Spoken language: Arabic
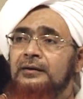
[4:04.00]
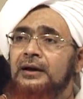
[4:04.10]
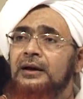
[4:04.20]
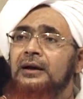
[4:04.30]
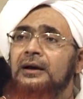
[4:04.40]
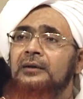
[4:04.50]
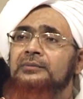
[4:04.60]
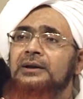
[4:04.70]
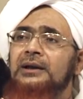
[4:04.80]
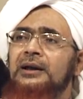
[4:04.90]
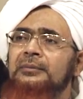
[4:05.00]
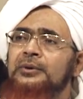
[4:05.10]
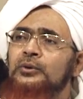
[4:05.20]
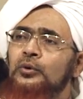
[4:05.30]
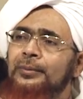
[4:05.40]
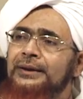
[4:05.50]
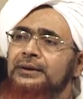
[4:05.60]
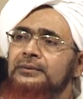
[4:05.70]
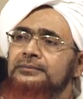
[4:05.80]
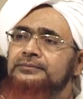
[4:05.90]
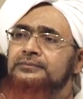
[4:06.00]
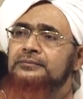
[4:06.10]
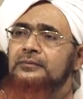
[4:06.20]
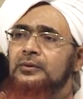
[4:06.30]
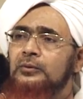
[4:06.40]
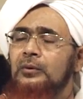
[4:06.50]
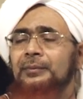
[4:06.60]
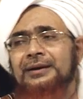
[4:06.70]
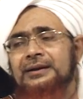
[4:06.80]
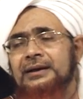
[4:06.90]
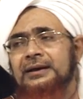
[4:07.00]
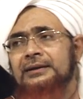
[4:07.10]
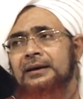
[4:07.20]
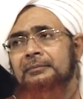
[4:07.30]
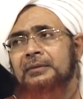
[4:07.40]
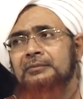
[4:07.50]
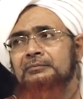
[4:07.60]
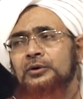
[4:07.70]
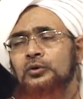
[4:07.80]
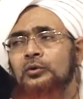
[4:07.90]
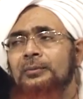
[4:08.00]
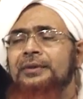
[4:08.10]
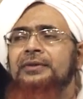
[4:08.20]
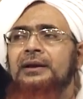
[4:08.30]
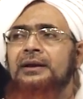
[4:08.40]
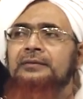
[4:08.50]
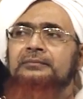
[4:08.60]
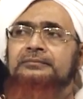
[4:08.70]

كعبد الله بن أبي وما كان منه مثلا